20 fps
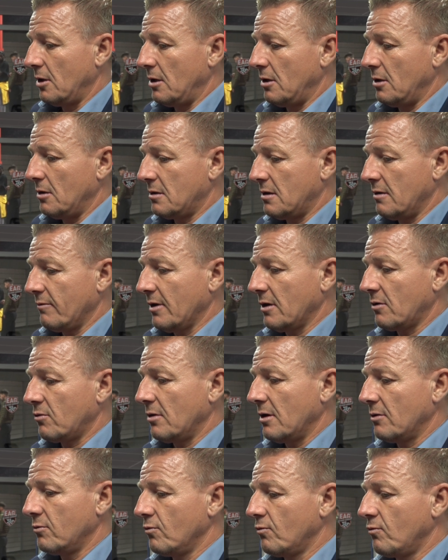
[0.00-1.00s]
Et c'est vrai que
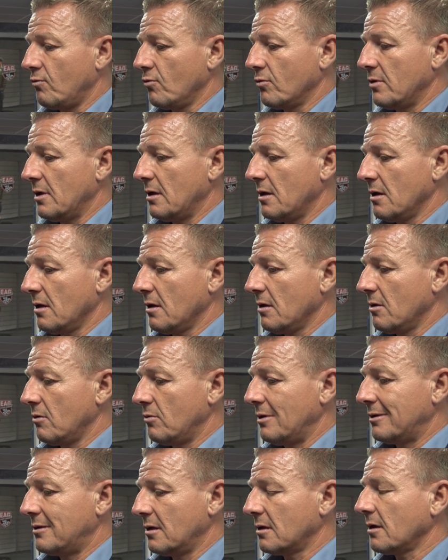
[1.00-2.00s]
là-dessus, on a,
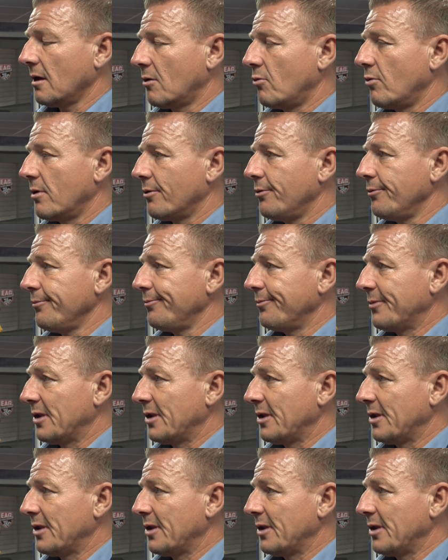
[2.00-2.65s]
on été très cohérent.